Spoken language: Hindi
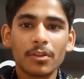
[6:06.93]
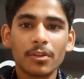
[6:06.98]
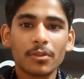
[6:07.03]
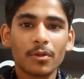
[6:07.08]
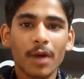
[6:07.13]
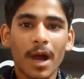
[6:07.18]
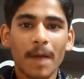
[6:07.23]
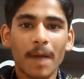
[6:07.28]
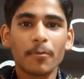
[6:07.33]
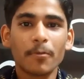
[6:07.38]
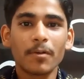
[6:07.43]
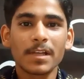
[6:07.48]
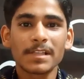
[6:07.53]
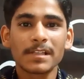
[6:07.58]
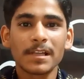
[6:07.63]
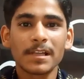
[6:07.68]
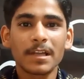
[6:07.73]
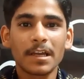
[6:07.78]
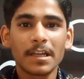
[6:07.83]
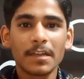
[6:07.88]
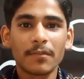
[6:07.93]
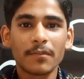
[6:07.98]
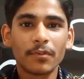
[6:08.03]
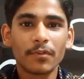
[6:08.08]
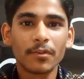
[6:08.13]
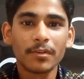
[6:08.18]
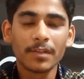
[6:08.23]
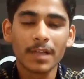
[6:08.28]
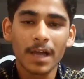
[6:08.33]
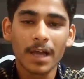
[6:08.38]
तो आपको कैसा लगा ये
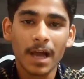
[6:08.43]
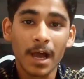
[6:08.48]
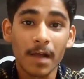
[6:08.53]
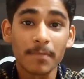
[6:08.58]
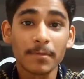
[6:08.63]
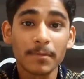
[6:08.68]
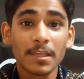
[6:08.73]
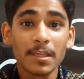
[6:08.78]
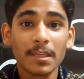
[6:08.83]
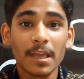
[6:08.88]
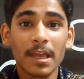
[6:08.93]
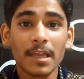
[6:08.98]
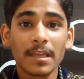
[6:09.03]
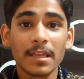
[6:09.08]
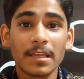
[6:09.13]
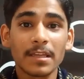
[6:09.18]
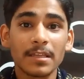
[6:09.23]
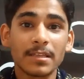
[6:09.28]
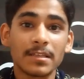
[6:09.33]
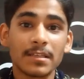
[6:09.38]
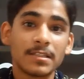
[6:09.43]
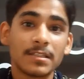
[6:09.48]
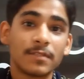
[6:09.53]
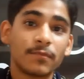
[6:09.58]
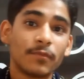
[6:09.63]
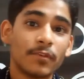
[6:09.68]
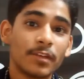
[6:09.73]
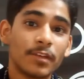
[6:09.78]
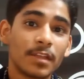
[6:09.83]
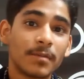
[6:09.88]
फ़ोन आपकी क्या है इस
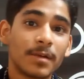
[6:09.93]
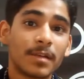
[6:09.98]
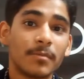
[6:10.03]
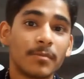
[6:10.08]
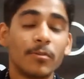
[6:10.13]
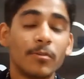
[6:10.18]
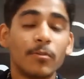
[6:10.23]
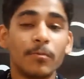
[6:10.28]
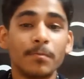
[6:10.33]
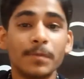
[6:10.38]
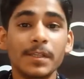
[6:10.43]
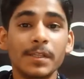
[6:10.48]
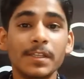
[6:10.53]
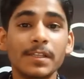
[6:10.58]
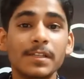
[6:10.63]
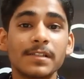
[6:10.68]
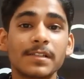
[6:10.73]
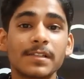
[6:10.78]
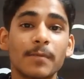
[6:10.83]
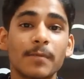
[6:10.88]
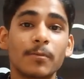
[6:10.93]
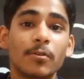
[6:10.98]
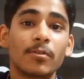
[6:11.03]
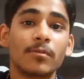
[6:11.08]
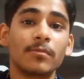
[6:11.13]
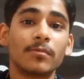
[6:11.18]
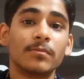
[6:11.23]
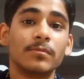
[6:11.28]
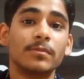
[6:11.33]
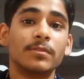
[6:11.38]
फ़ोन के बारे में ओपिनियंस आपको
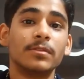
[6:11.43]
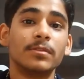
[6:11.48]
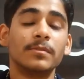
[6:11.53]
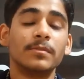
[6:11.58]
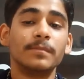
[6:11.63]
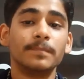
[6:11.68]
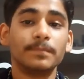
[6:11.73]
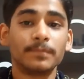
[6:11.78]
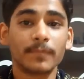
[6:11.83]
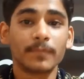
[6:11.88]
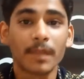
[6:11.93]
हम्म,